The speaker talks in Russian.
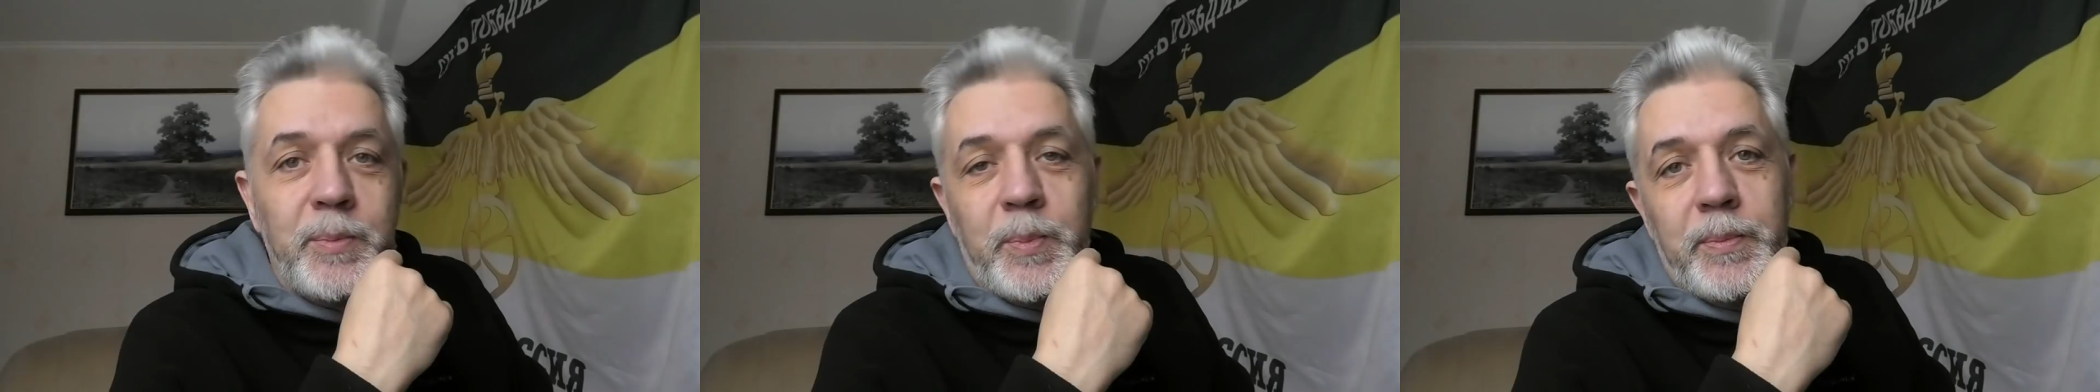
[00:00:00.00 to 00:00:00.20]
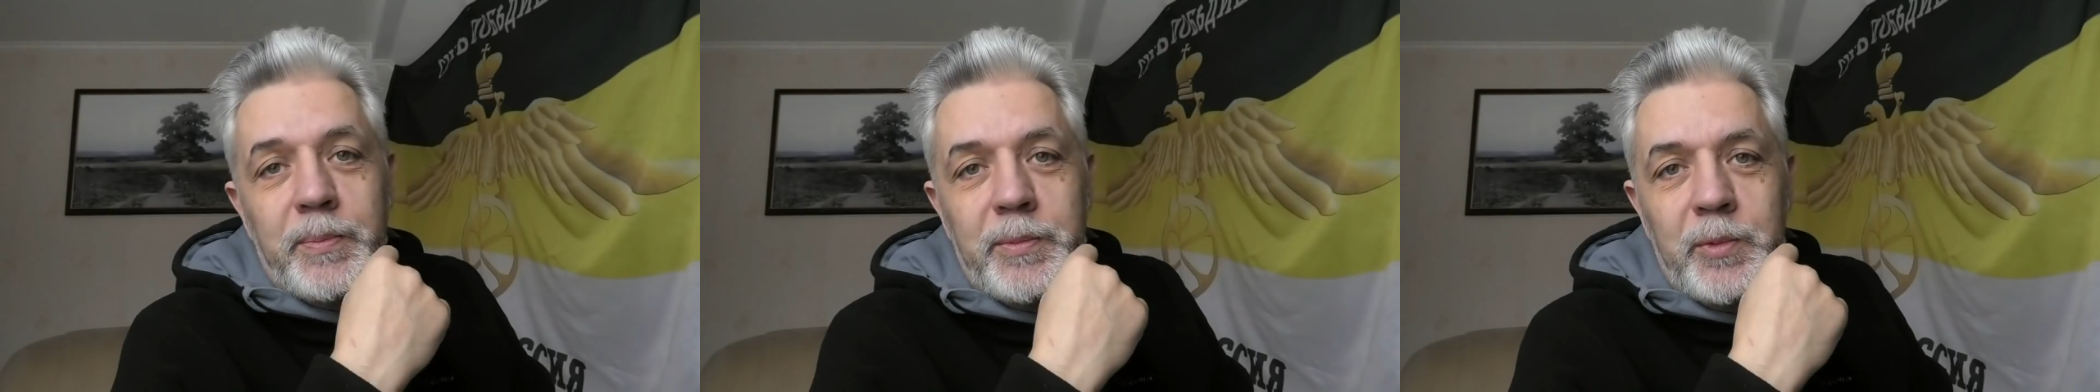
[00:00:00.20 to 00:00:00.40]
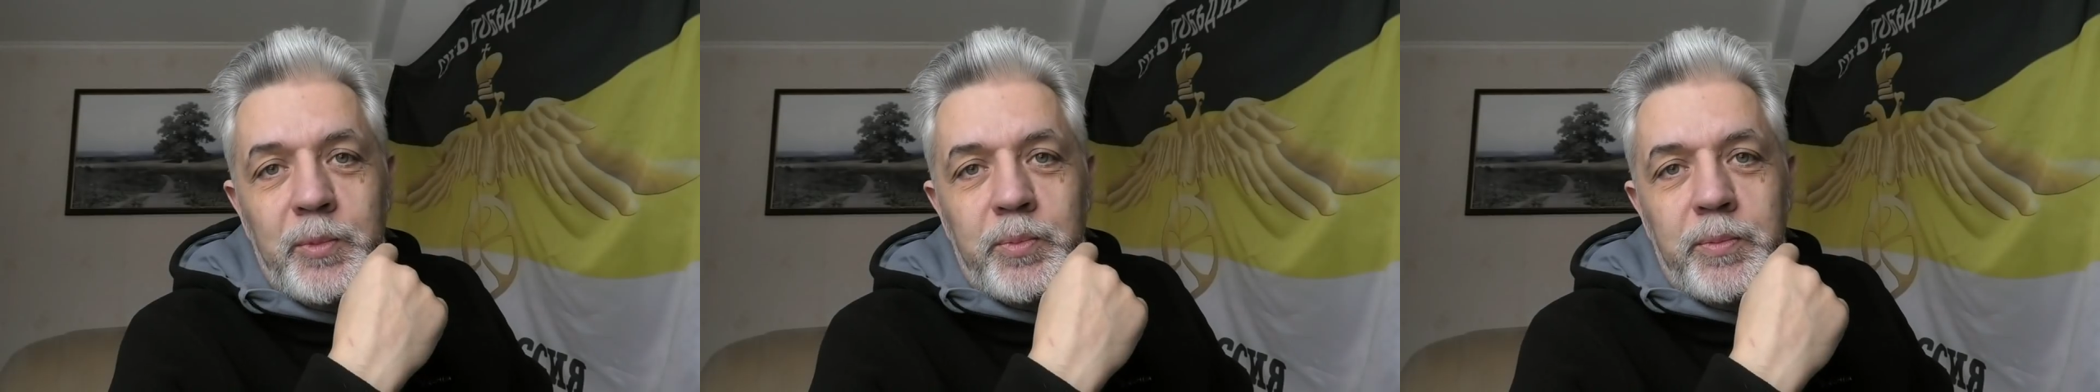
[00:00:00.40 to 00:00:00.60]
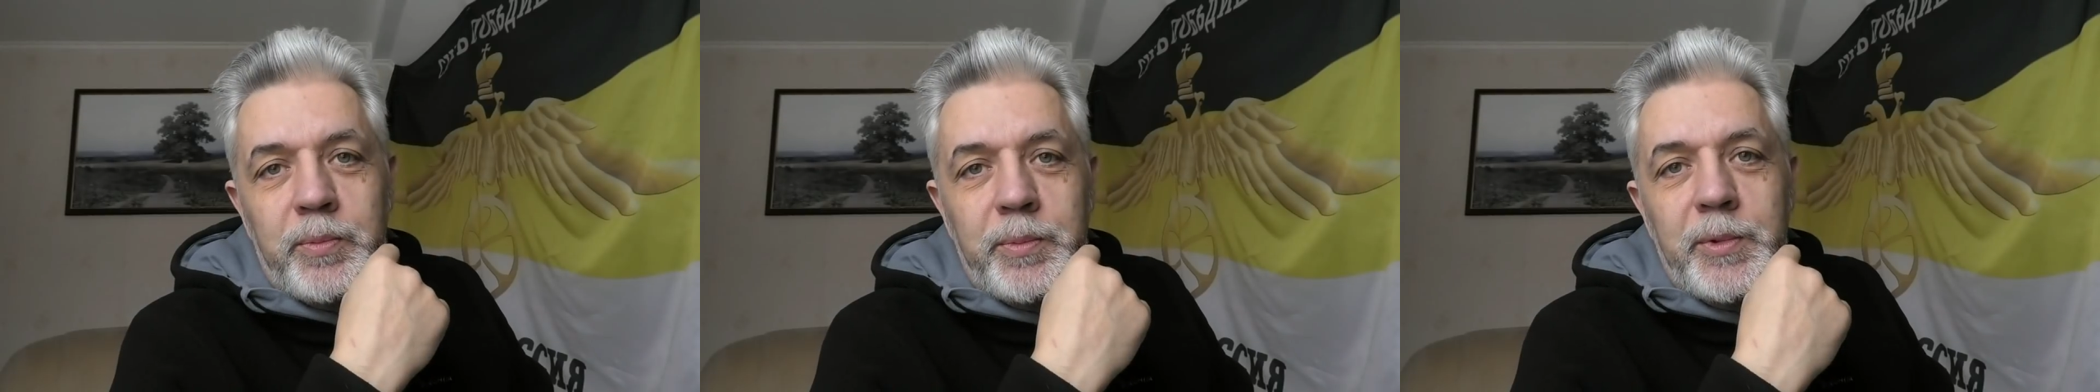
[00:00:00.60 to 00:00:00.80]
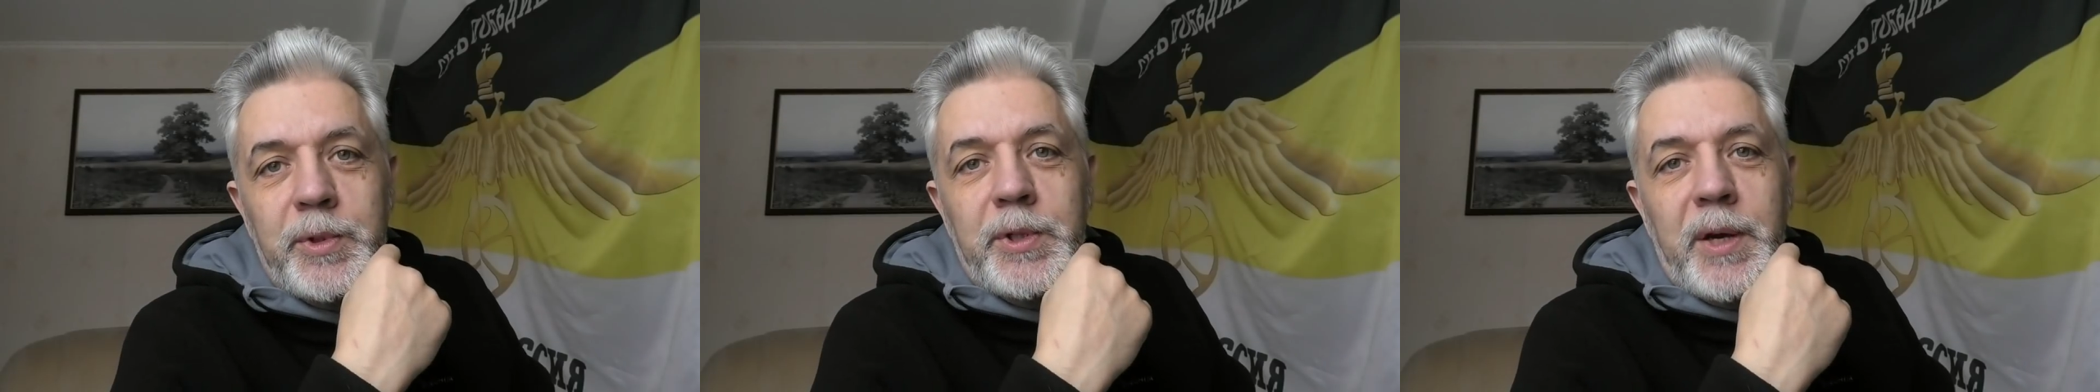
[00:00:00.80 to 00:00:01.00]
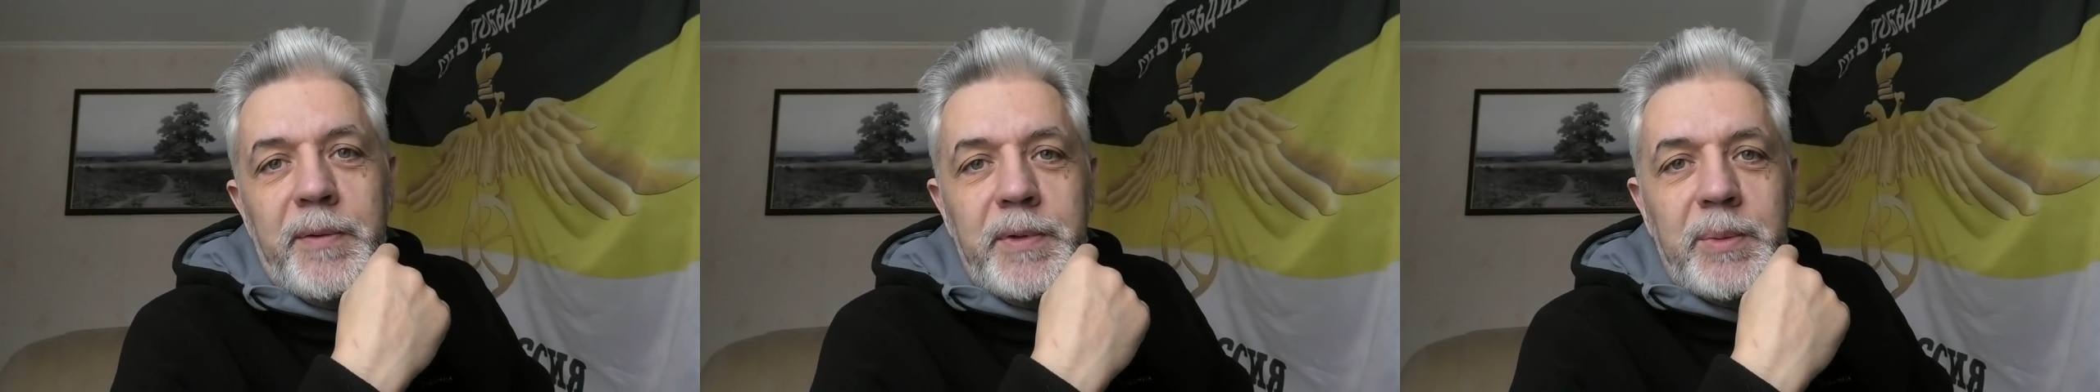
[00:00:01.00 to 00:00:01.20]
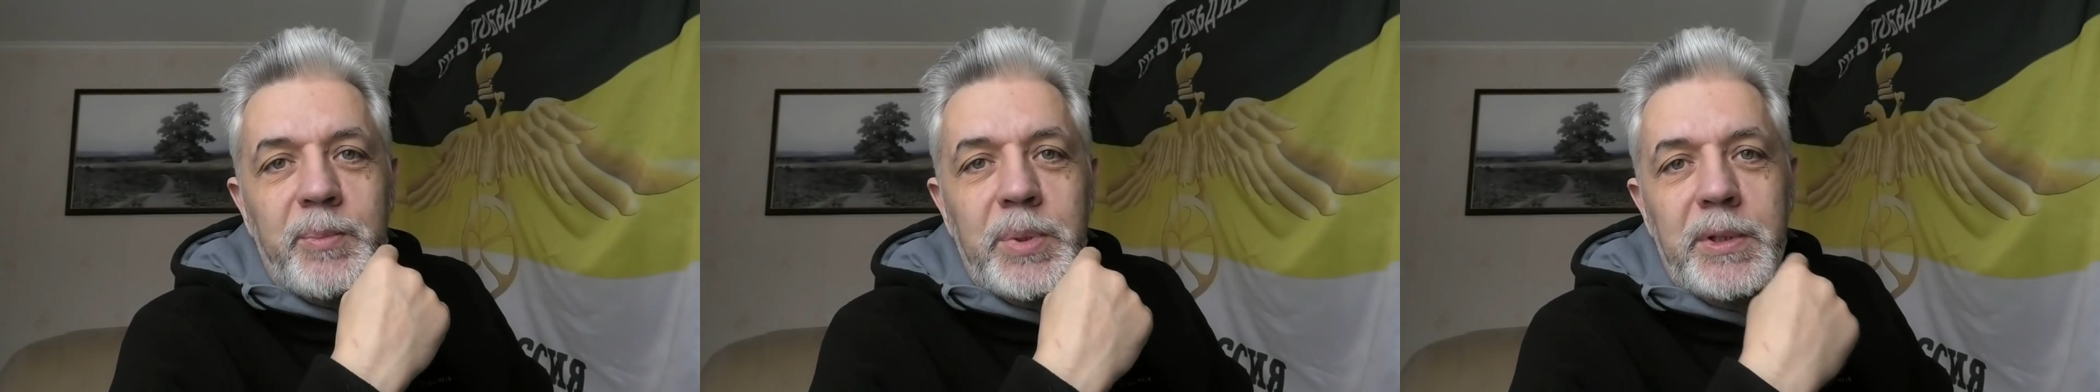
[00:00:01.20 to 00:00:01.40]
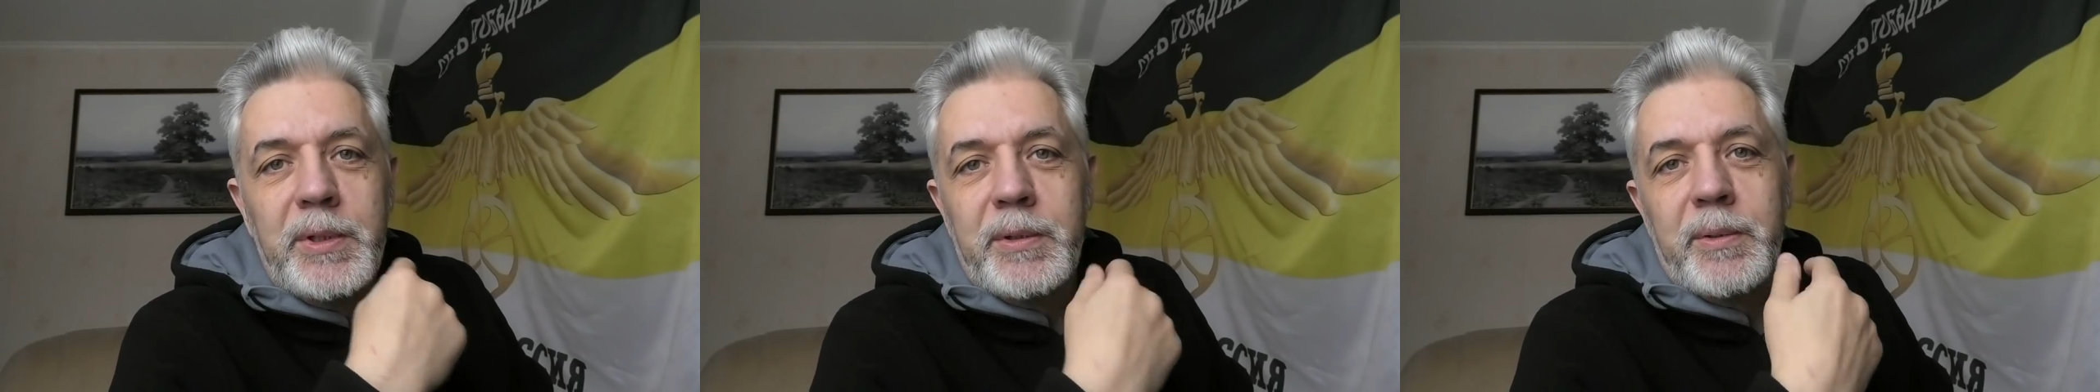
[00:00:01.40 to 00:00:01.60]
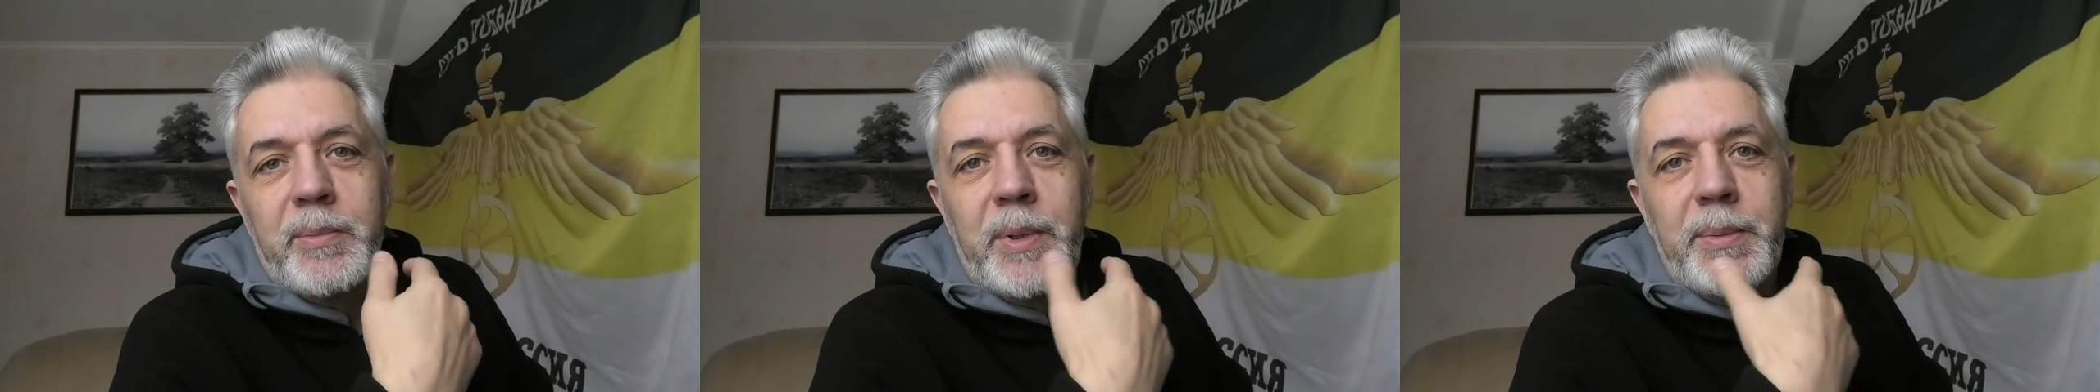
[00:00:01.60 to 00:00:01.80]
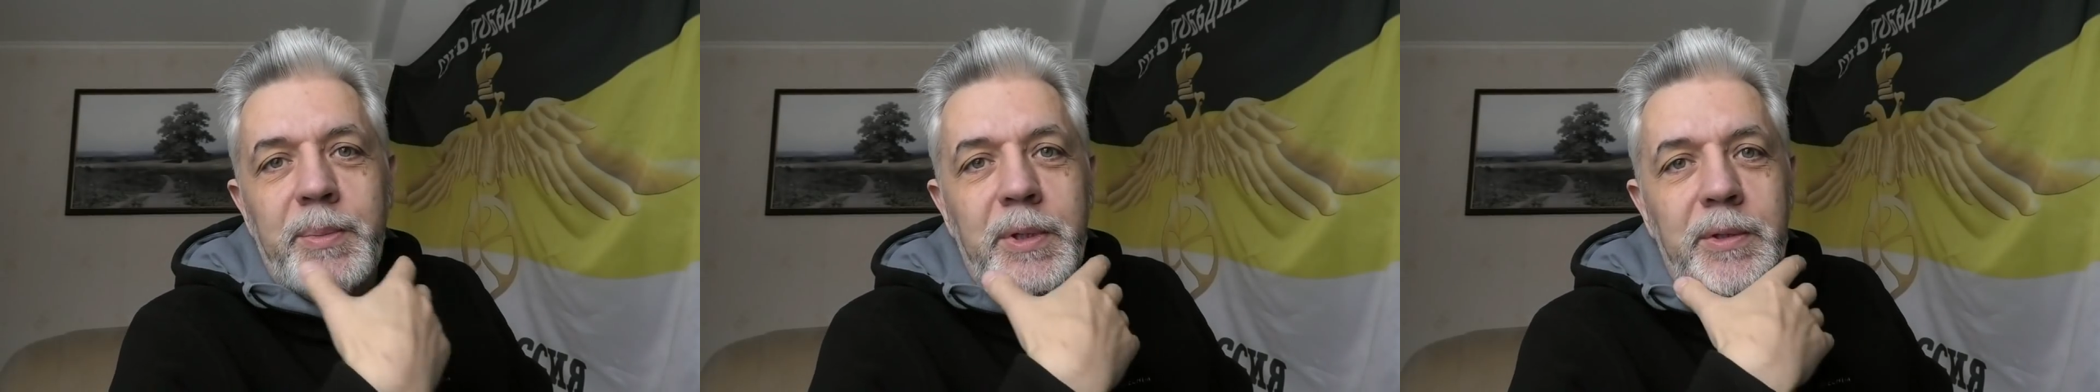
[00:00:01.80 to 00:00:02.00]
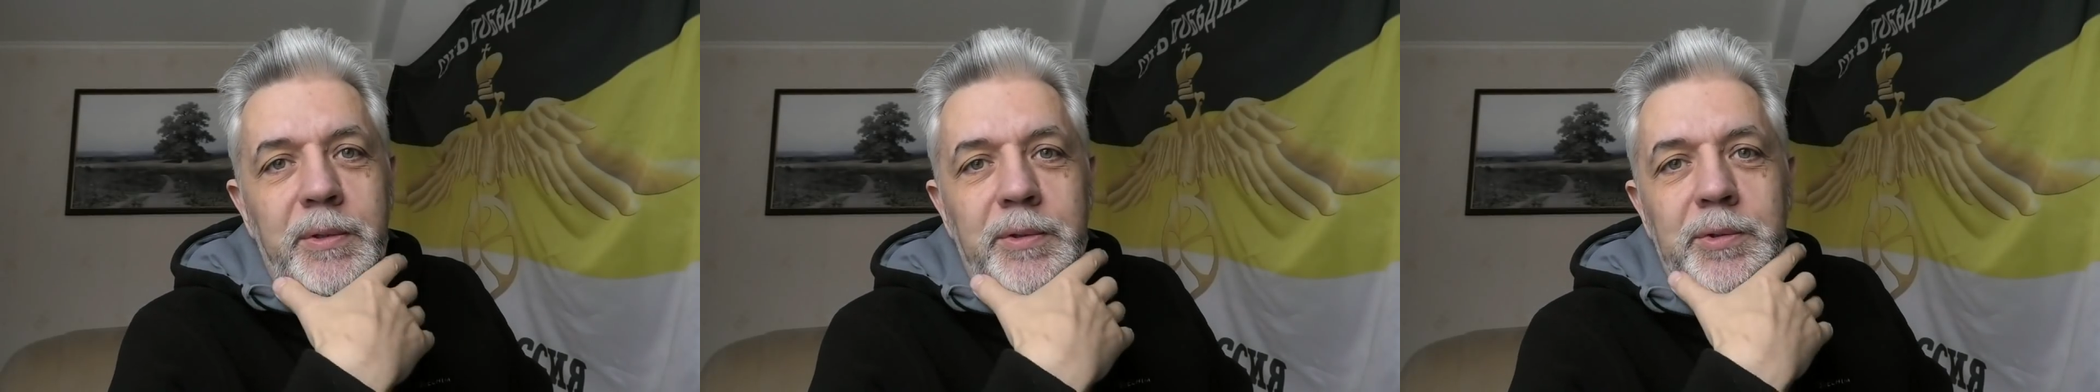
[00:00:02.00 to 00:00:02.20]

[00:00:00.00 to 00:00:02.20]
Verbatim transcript: ну, недавно было, например,